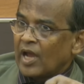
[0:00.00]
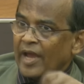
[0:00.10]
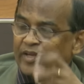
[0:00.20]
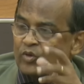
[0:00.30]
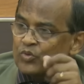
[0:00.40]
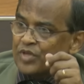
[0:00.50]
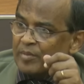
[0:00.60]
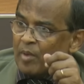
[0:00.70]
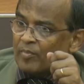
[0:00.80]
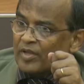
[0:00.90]
আইন অনুযায়ী
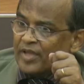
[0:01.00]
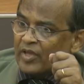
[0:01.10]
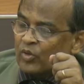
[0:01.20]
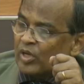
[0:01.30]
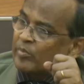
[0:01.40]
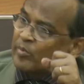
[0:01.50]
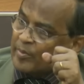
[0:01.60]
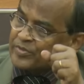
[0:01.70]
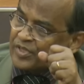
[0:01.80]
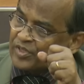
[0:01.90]
মামলা দায়ের হলে আমরা
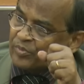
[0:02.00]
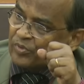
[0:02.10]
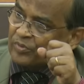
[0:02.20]
ব্যবস্থা নিব